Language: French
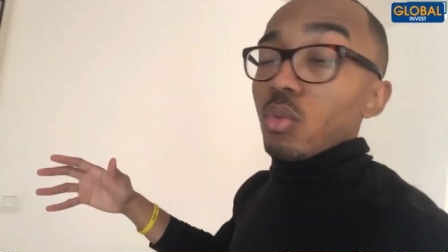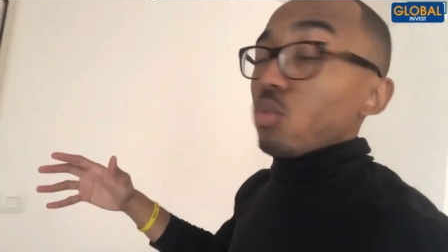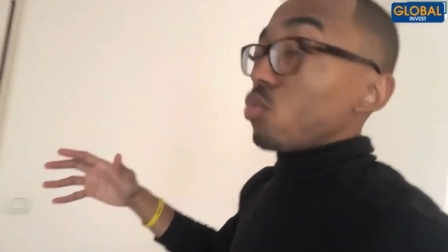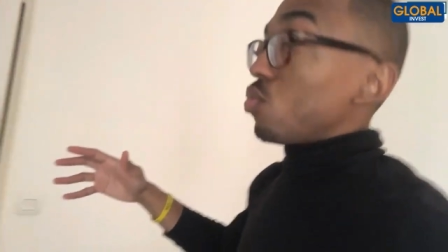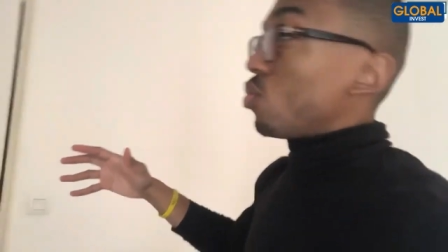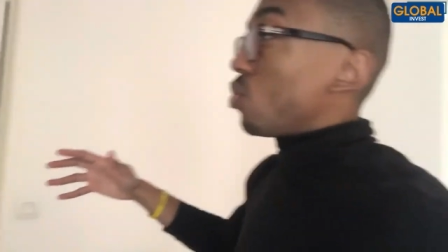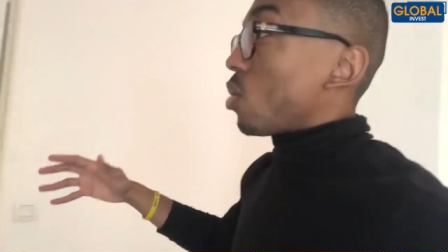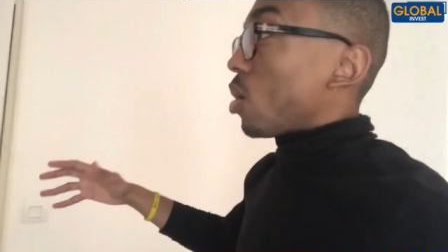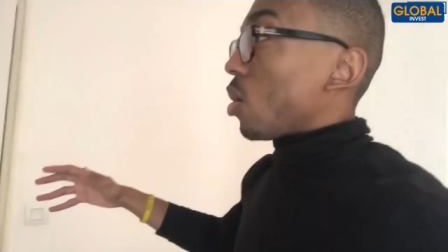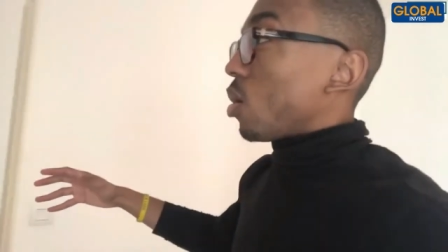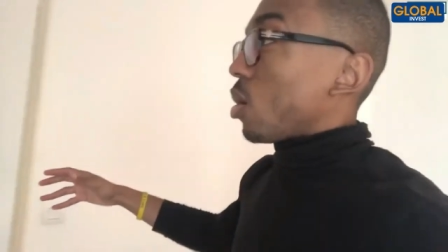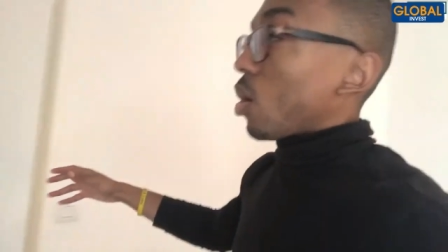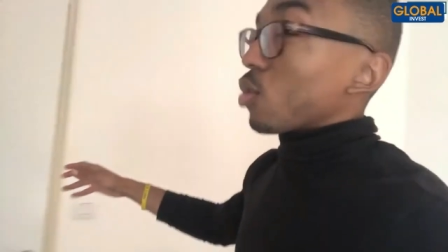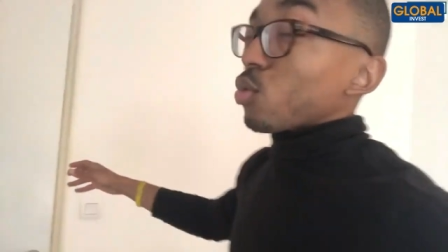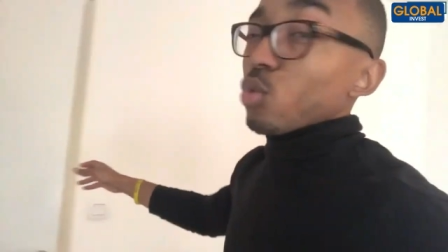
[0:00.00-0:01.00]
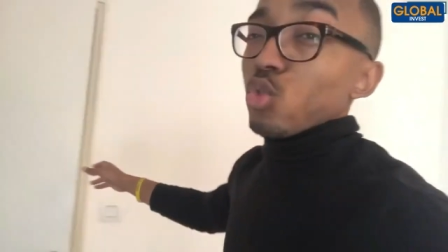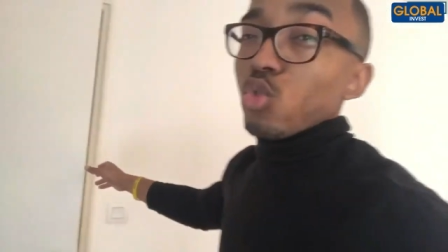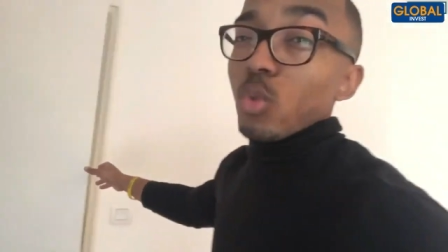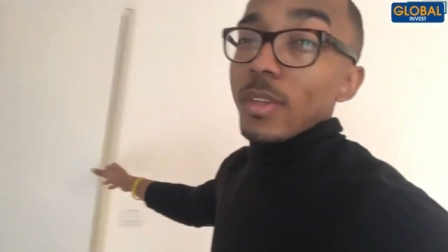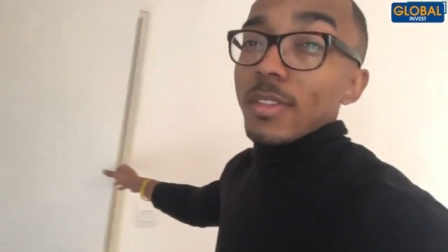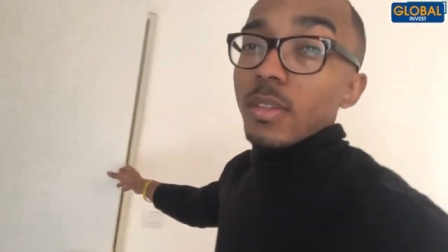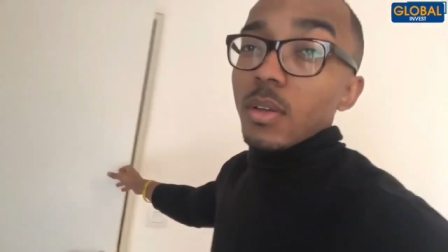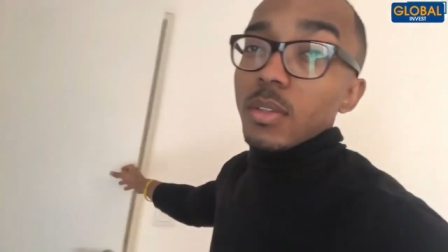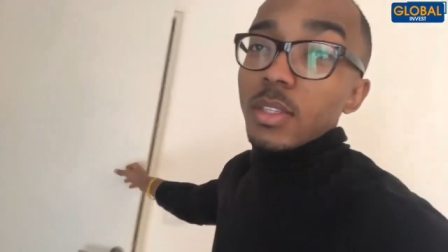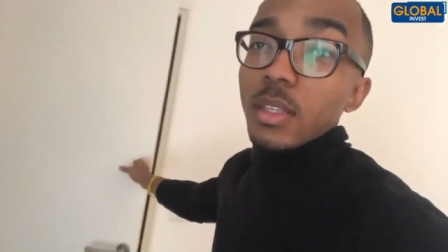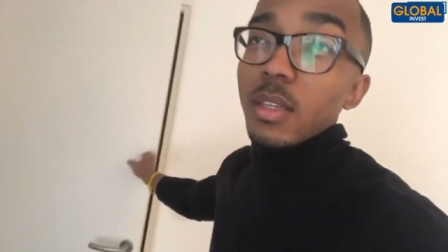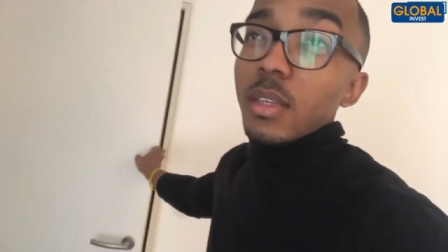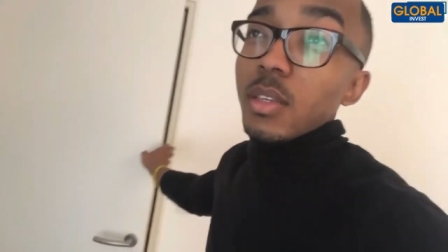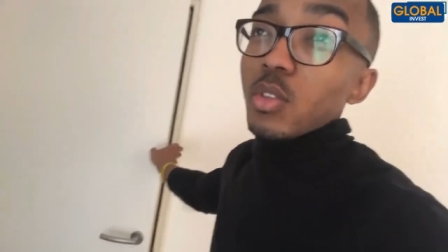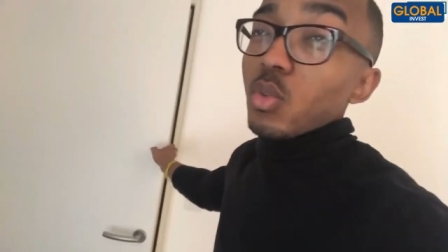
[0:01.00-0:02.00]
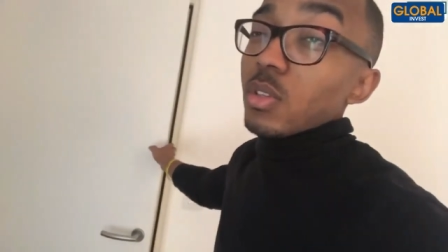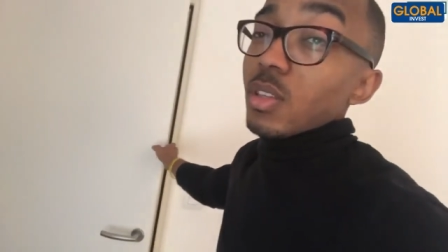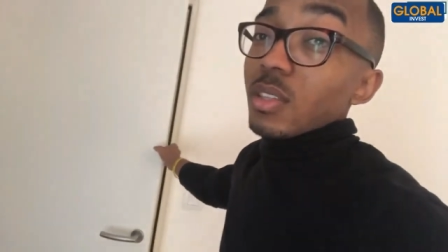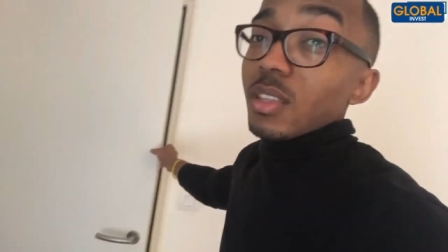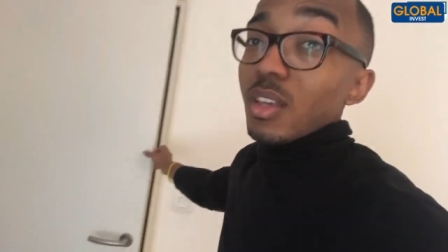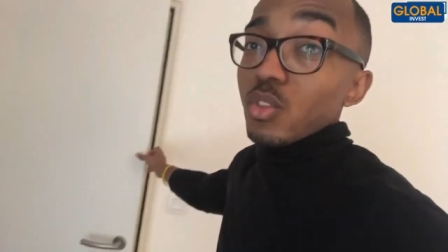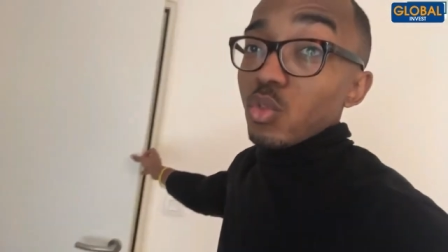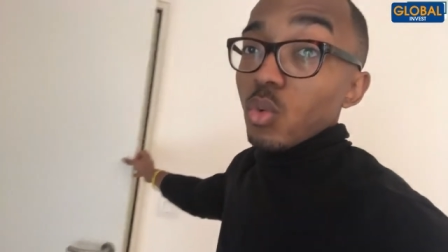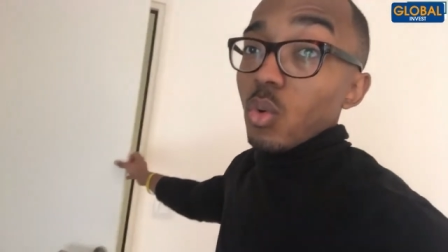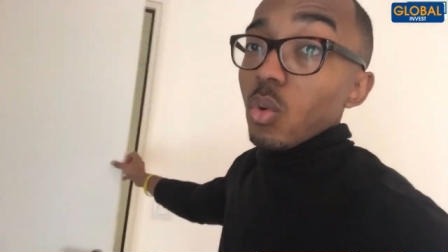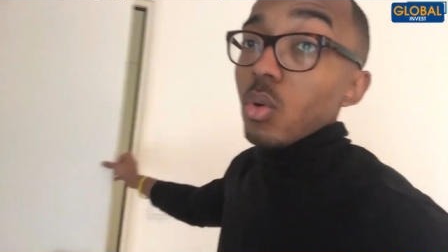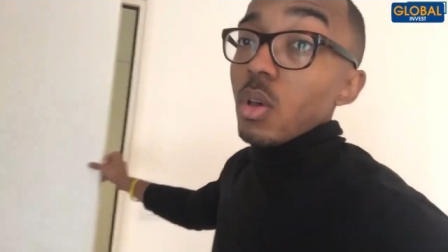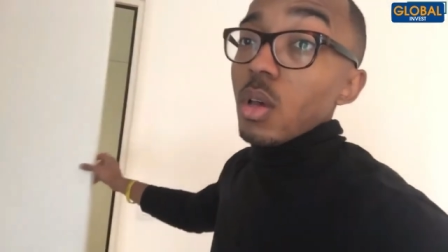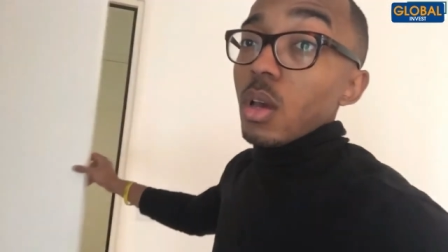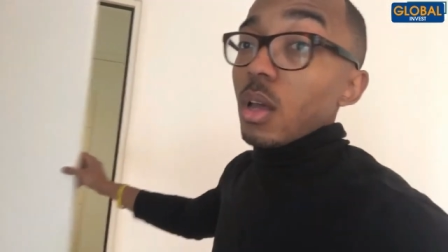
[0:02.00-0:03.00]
on loue euh, entre 60 et 75 euros